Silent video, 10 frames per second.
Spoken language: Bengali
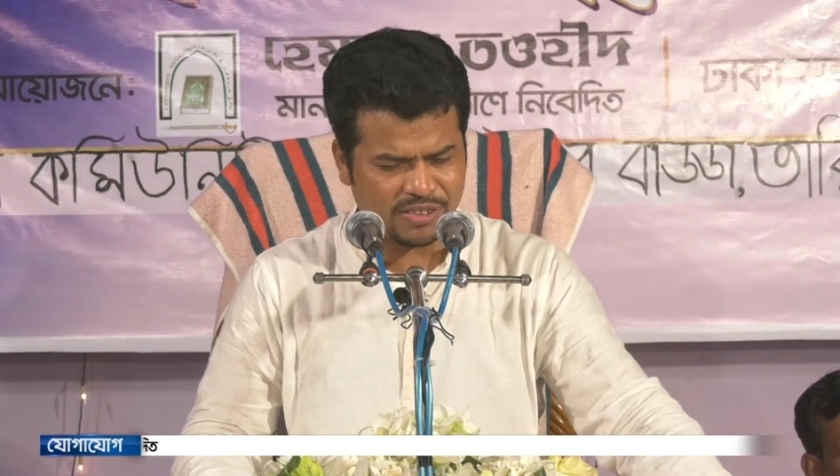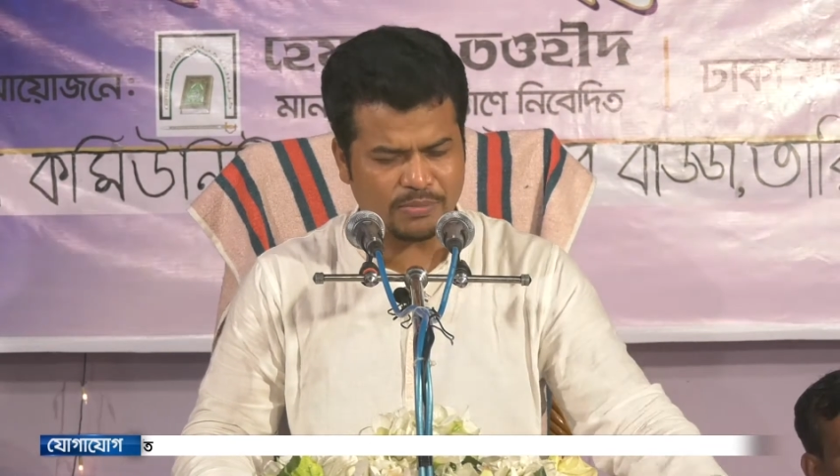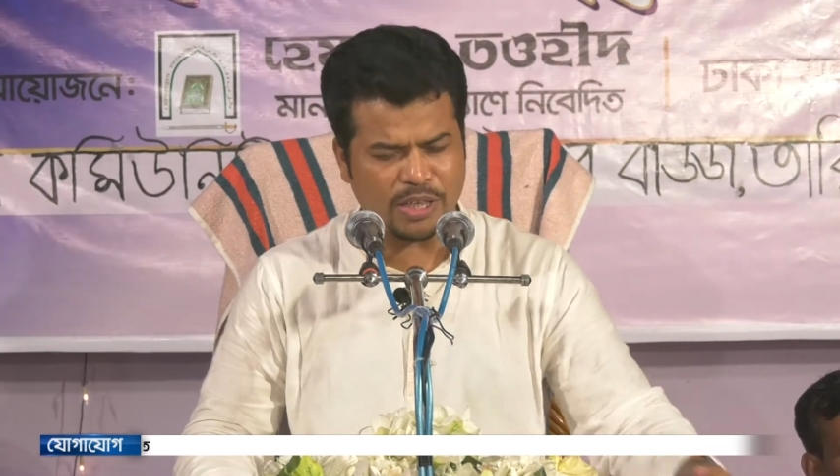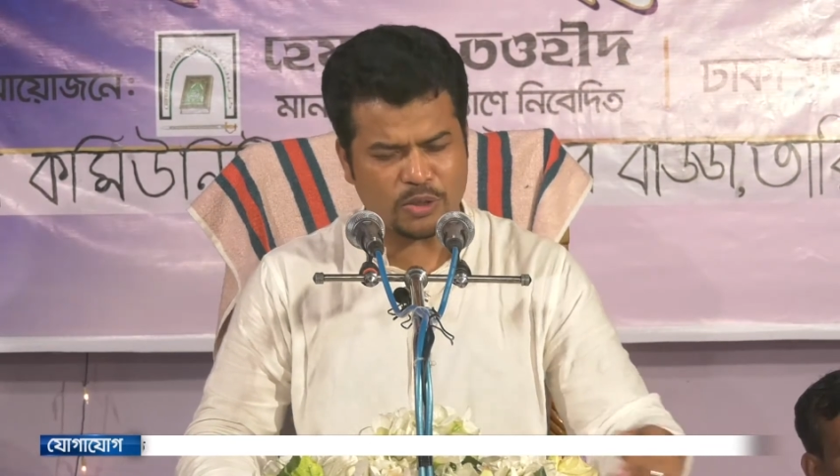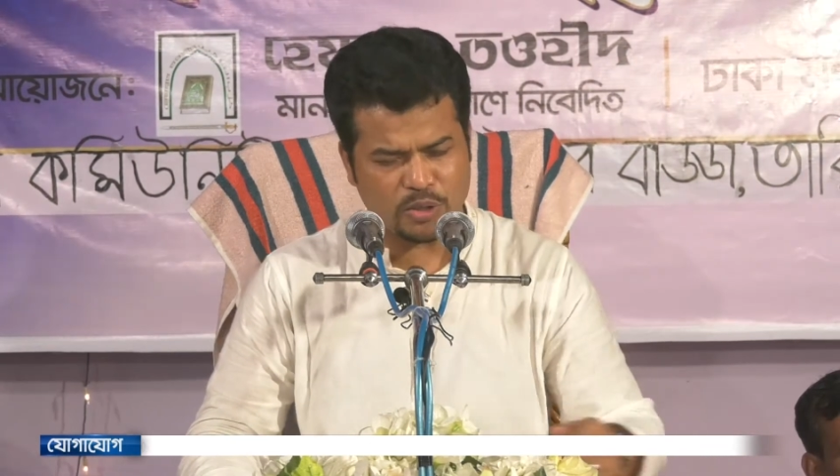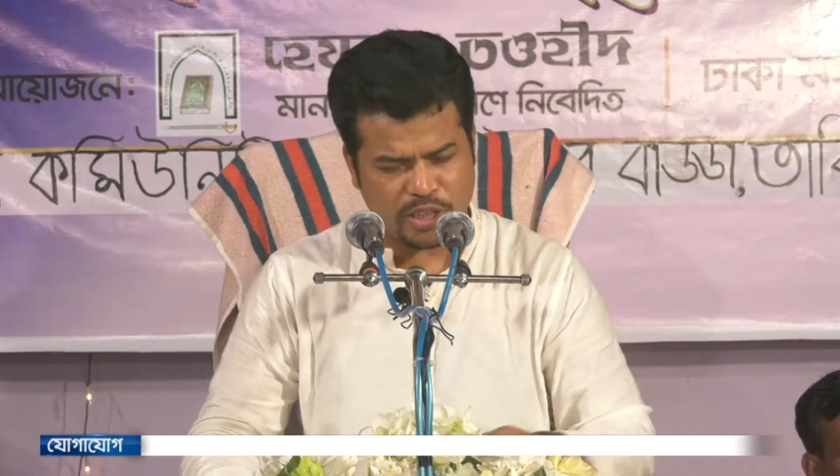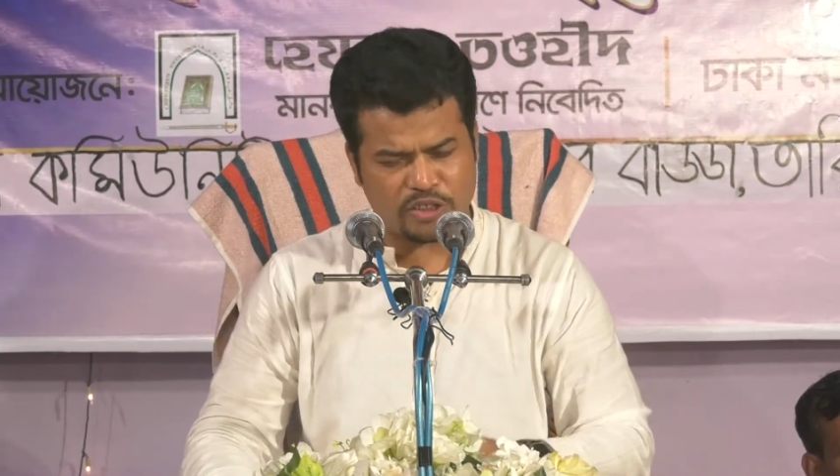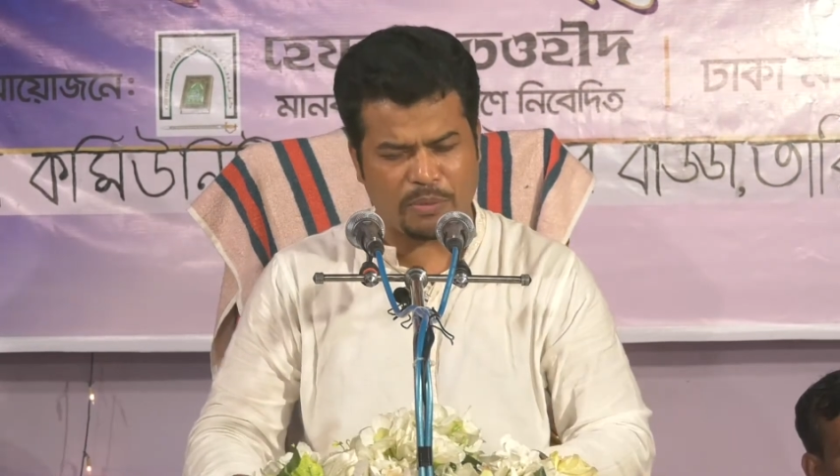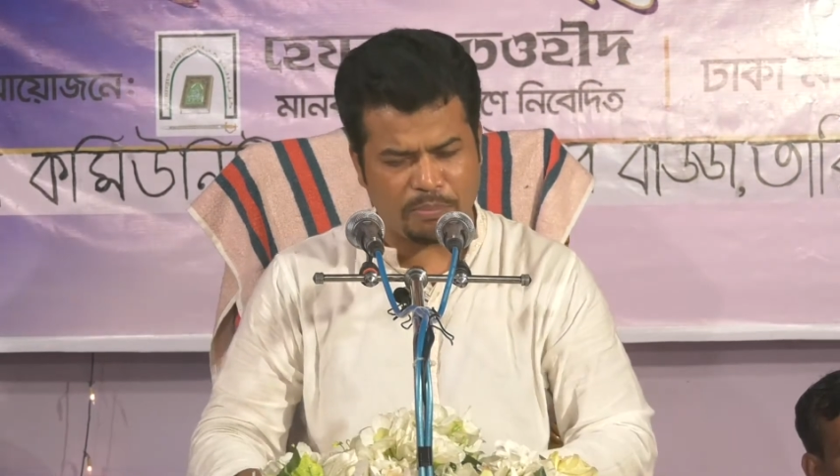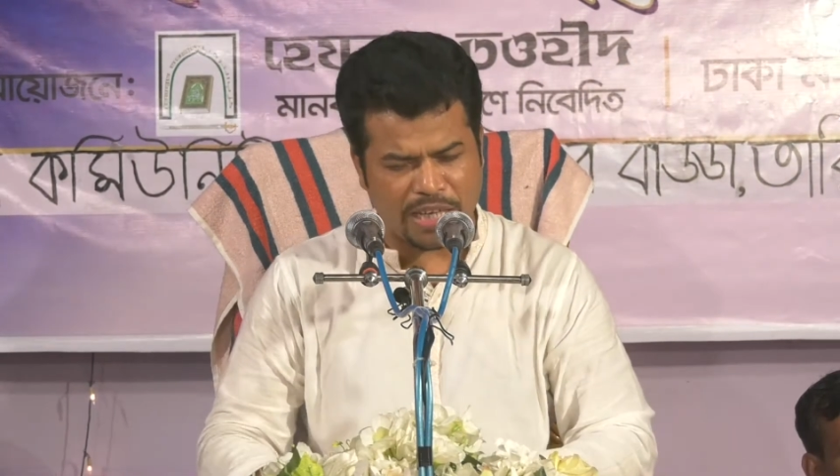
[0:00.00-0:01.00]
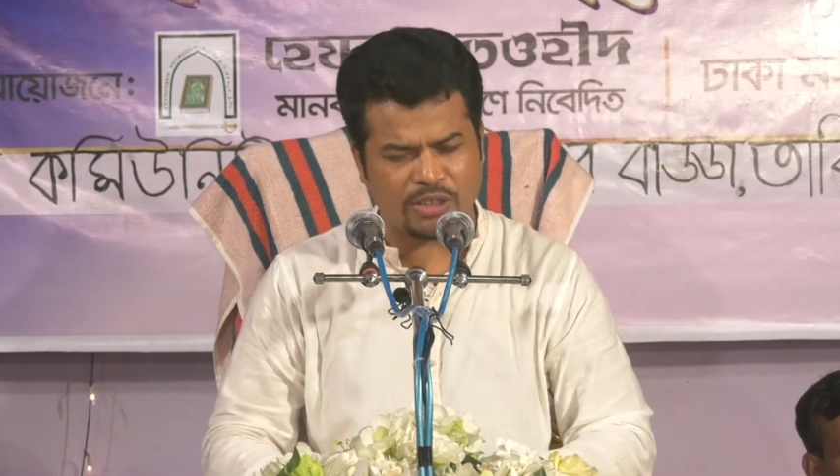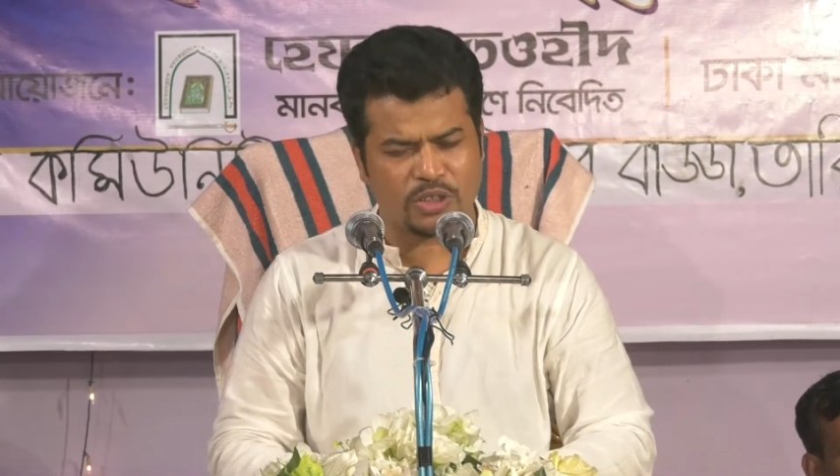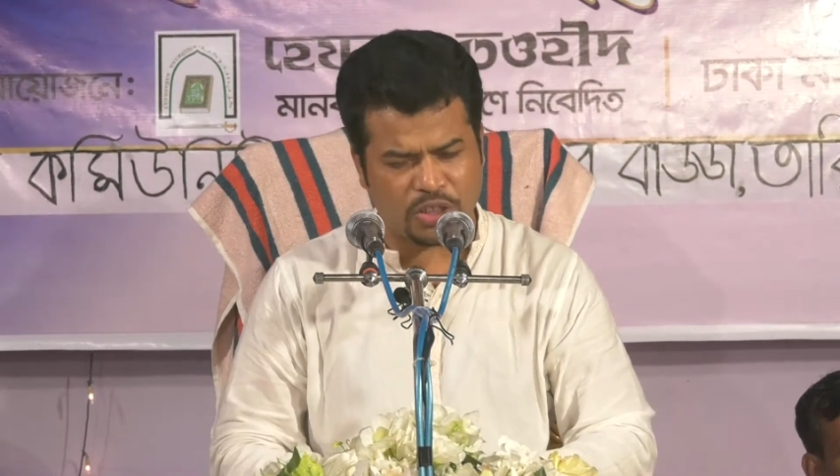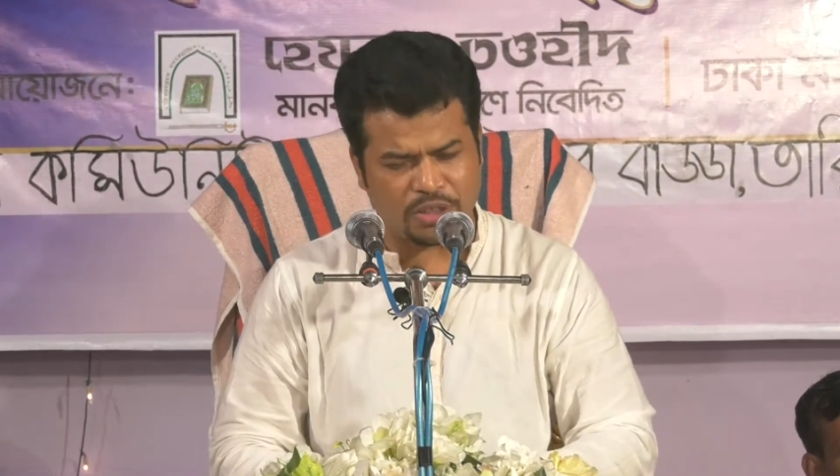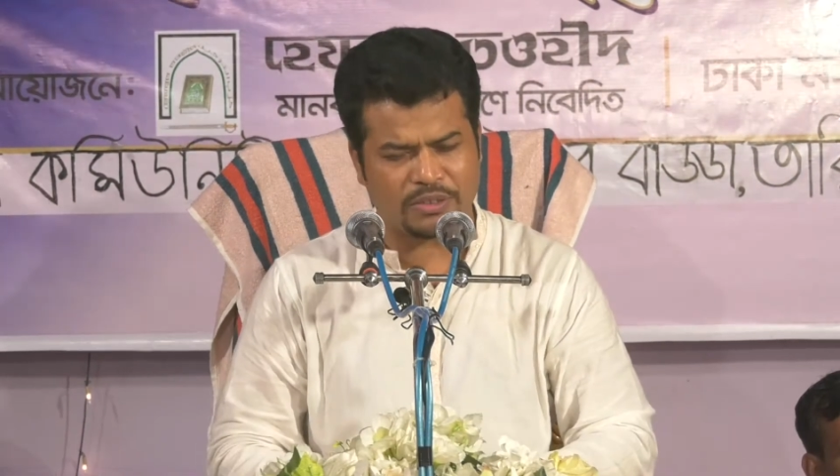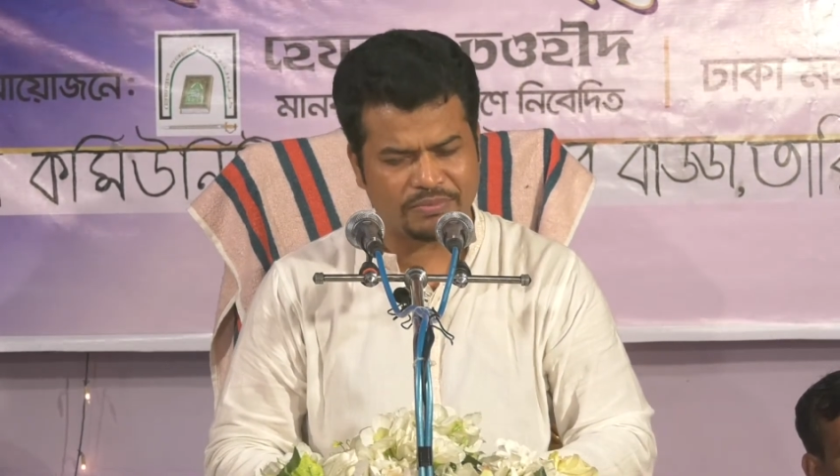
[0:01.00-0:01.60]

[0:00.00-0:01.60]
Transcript: তোমরা রসুলকে সম্মান করছো